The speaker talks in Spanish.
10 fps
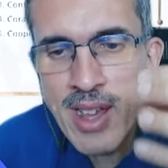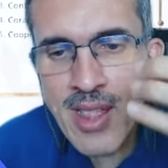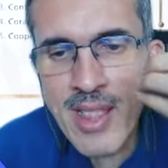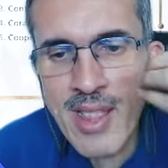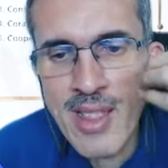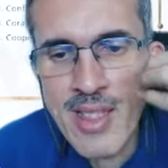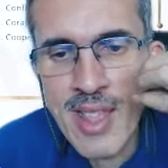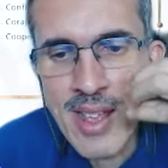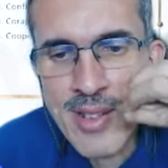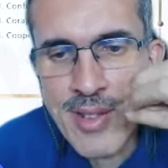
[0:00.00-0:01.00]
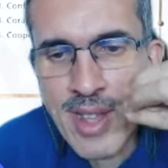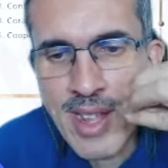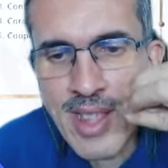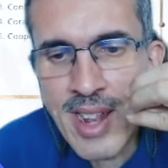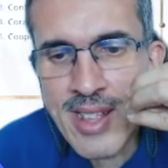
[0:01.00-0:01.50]
de ADAN te
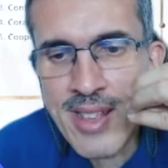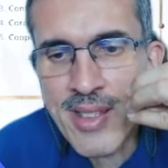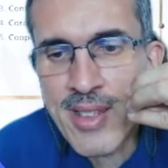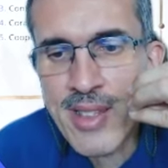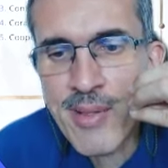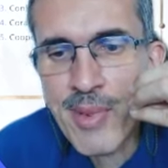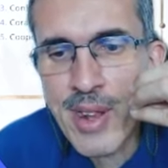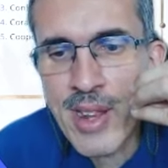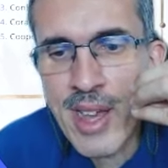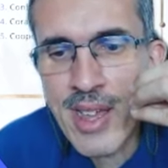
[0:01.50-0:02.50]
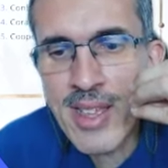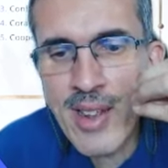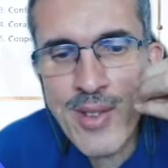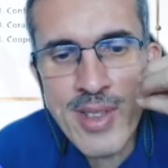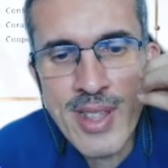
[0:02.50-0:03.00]
exoneran de las sanciones de temporalidad y
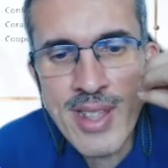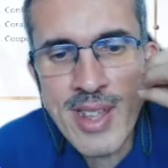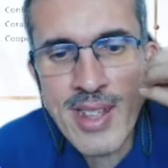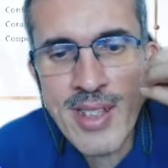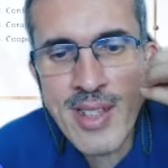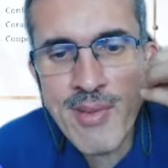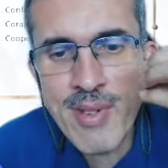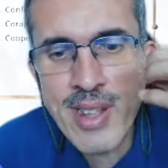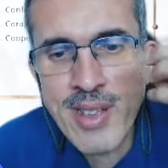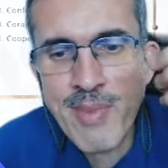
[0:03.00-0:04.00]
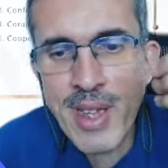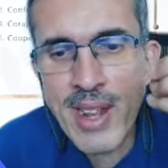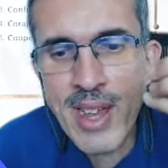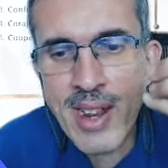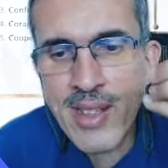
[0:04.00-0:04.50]
de los intereses de mora, siempre
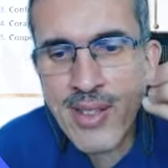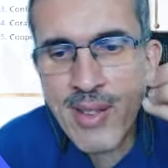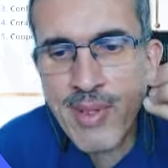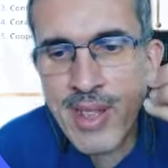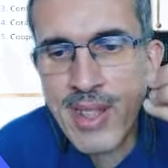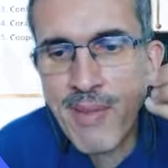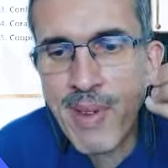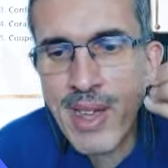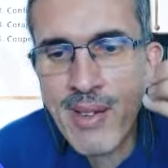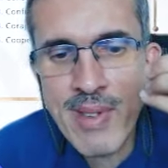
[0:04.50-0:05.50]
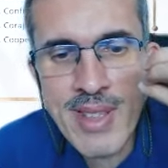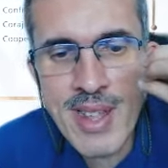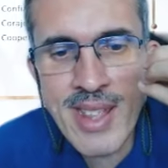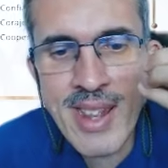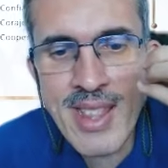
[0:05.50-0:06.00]
que la declaración se presente y pague a más
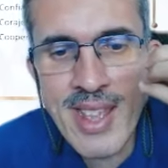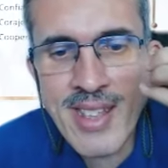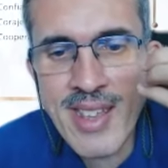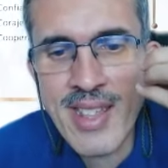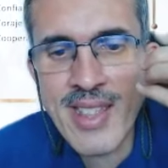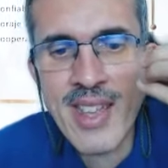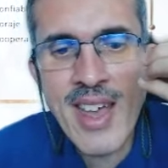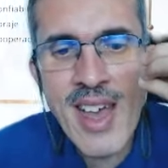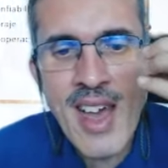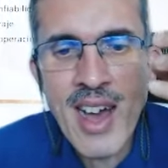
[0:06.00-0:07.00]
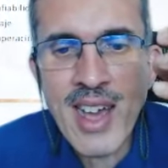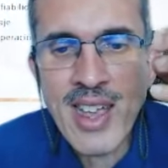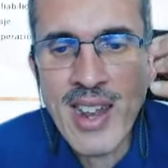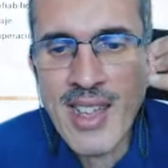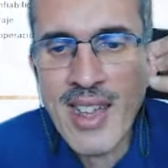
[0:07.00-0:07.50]
tardar el día siguiente
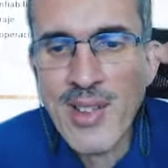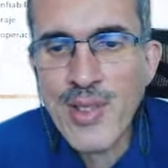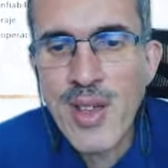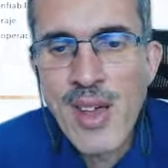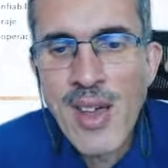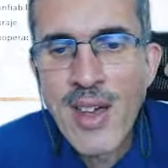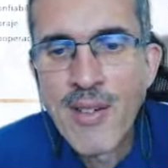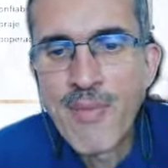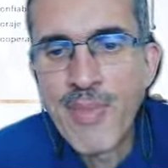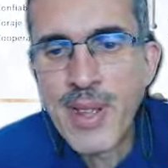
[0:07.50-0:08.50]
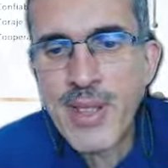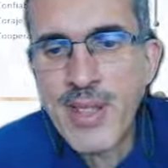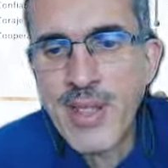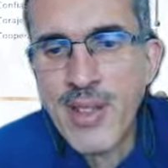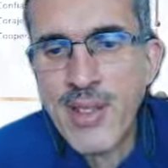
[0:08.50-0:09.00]
aquel en que los
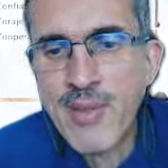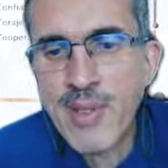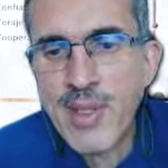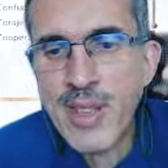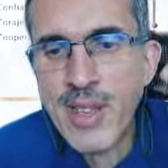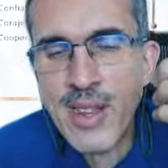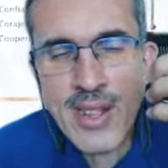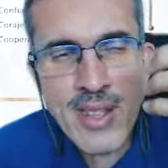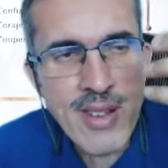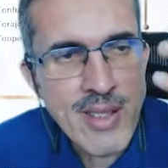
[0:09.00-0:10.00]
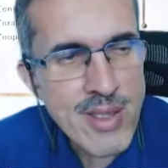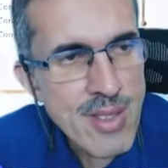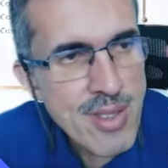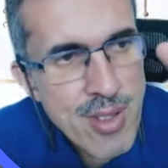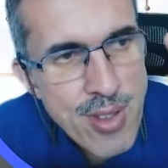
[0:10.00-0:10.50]
solicitados servicios se hayan restauración.
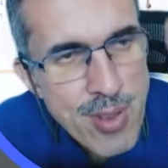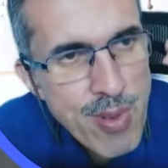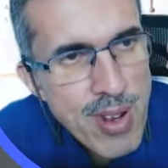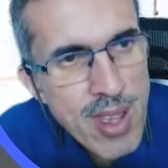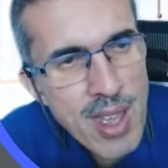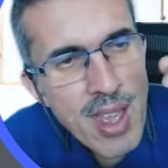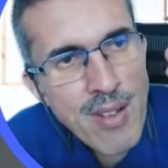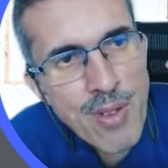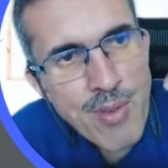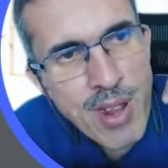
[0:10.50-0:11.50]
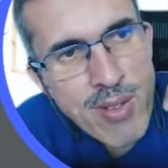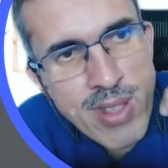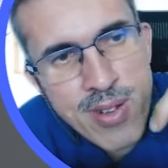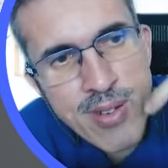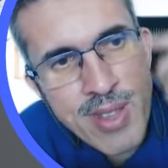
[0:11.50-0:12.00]
Entonces, todo eso es porque el formulario
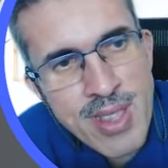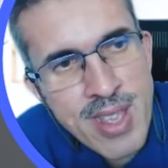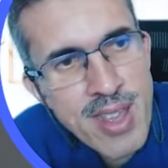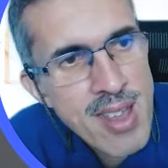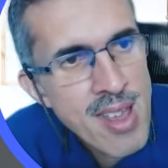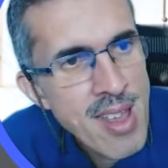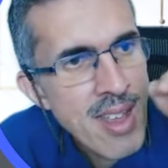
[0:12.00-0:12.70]
490,